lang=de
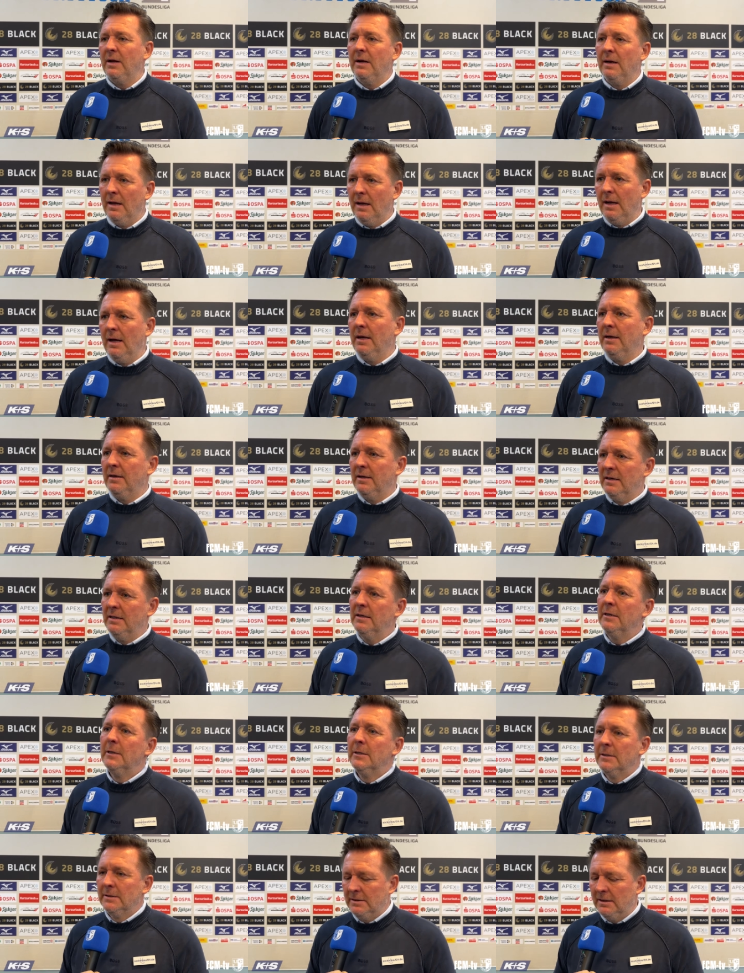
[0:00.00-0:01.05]
Klarheit da,
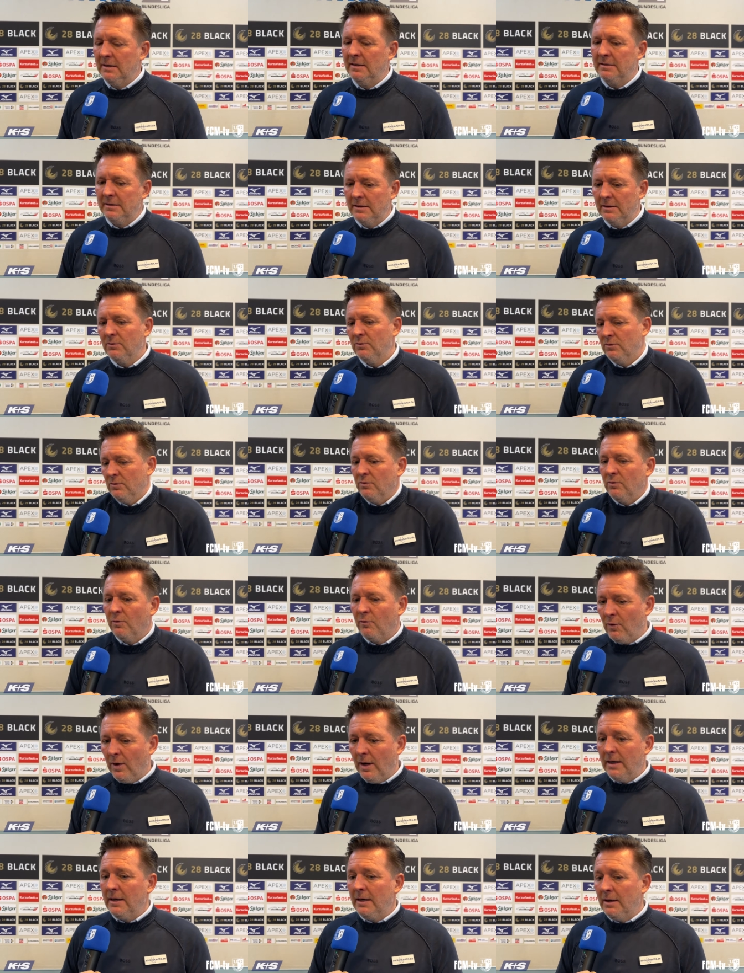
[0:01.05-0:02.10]
da und, und
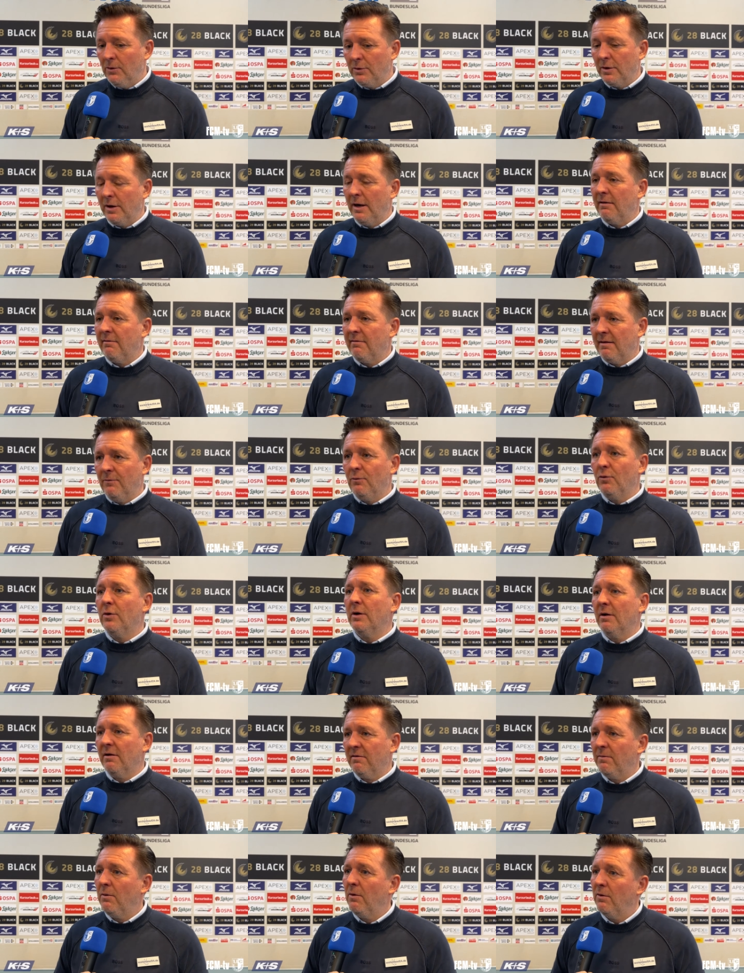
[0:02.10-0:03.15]
vor allen Dingen auch in nächster Woche,
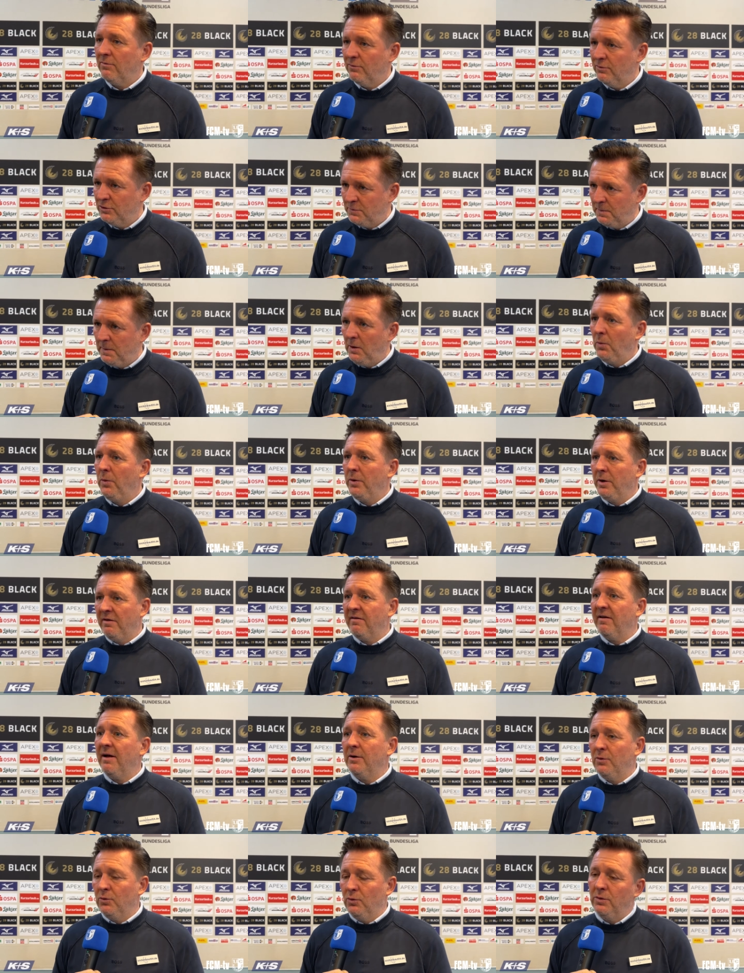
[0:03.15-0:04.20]
dass wir auch so ein Spiel über die
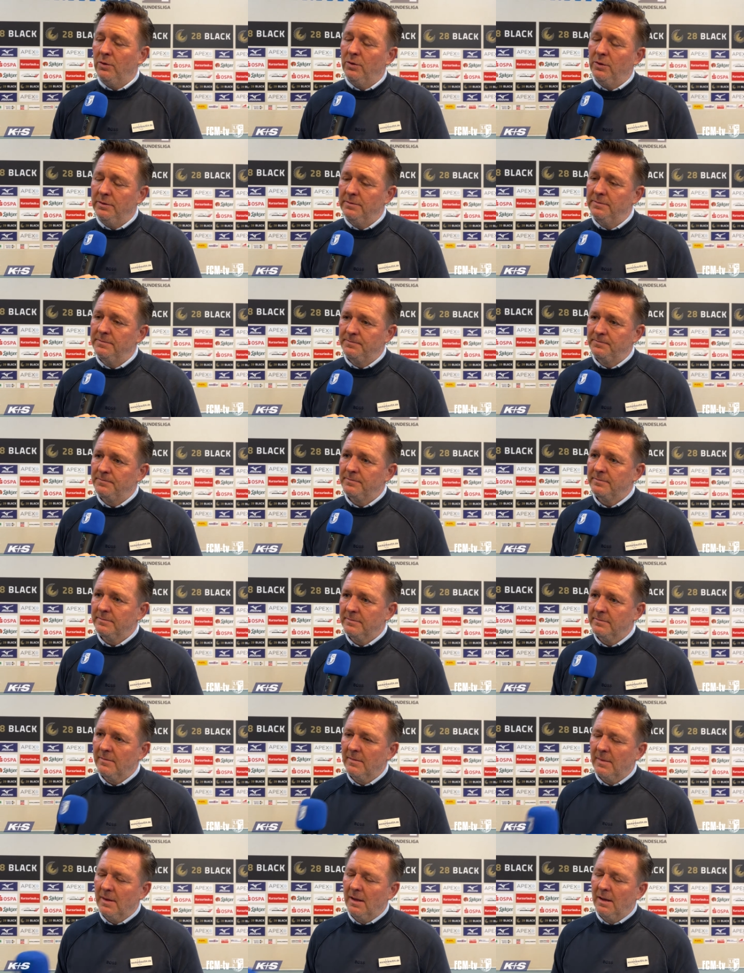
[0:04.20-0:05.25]
Zeit holen können.
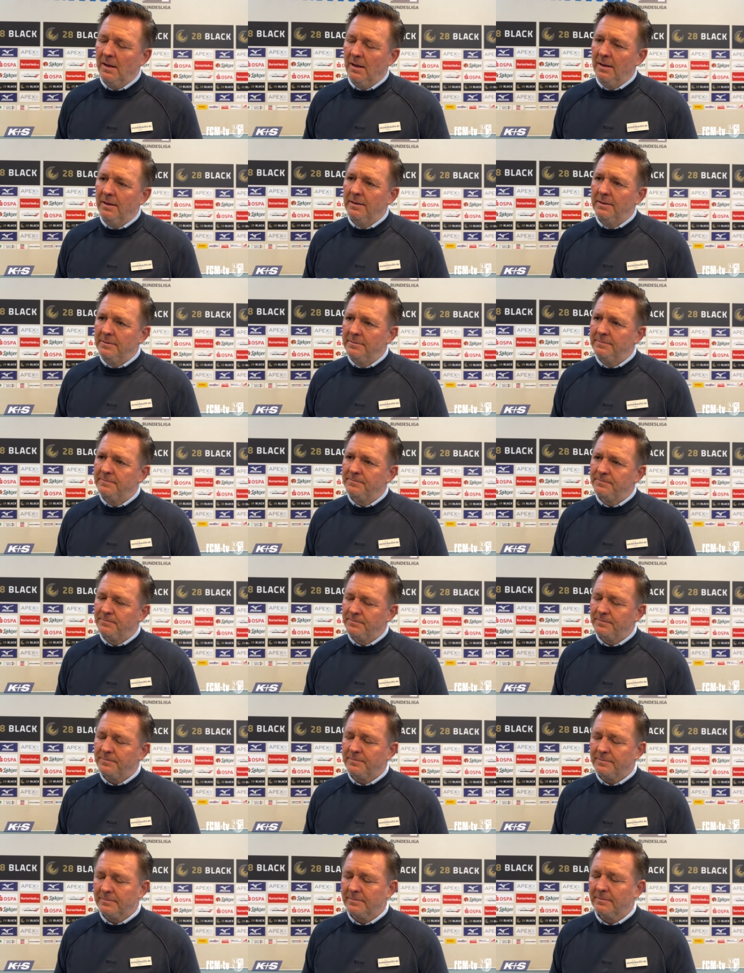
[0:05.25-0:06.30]
Es ist ja so, dass äh,
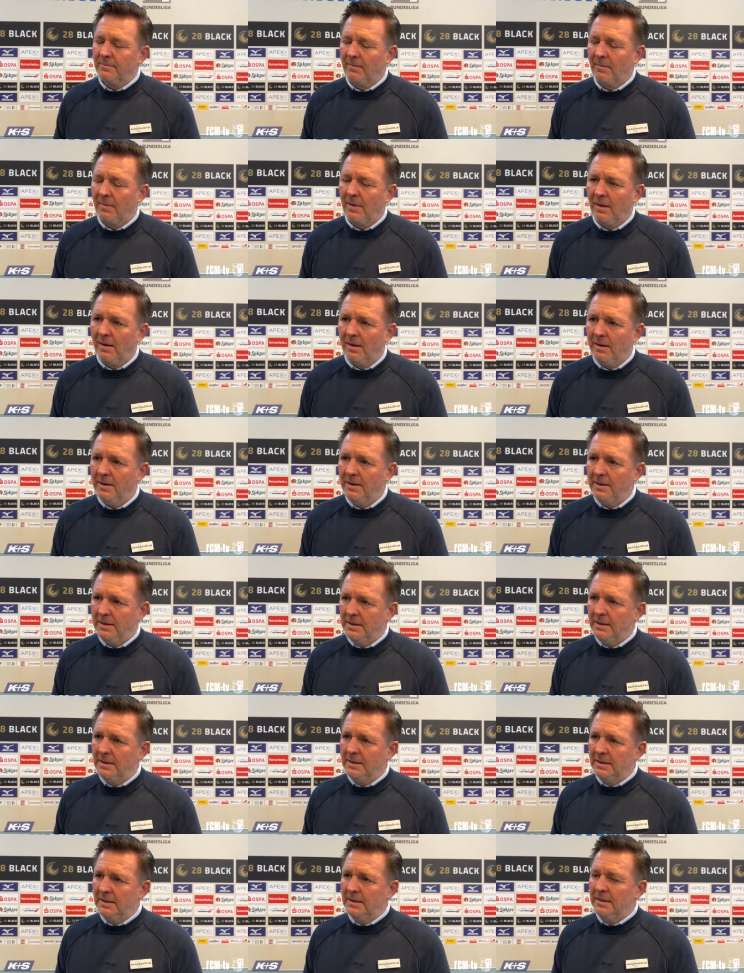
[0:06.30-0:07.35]
dieses Spiel auch einige
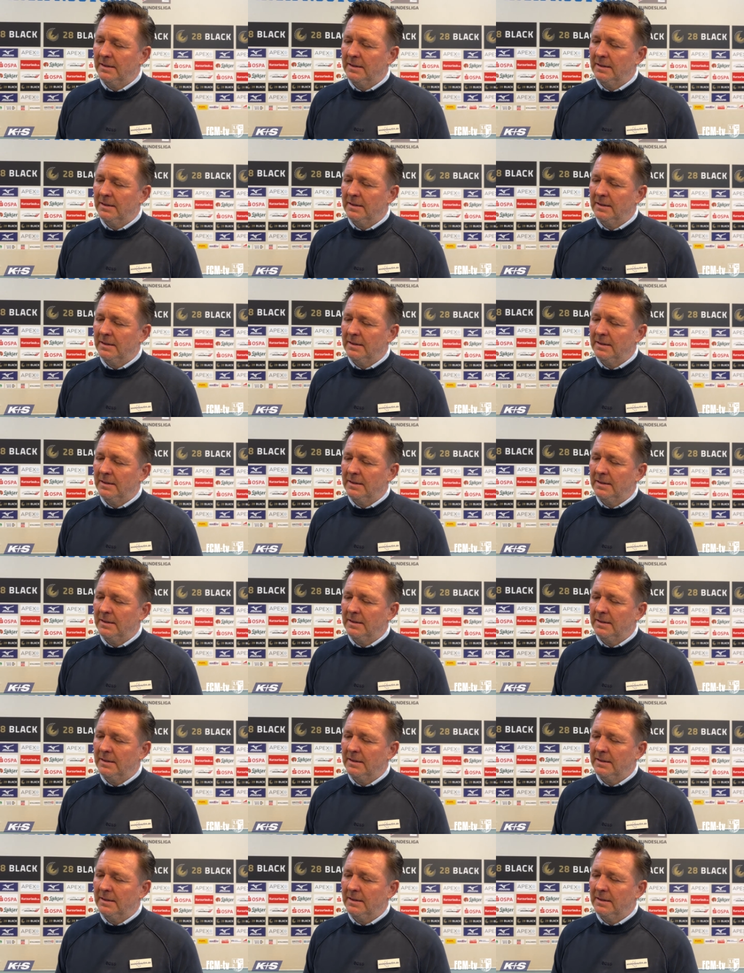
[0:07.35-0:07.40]
Geschichten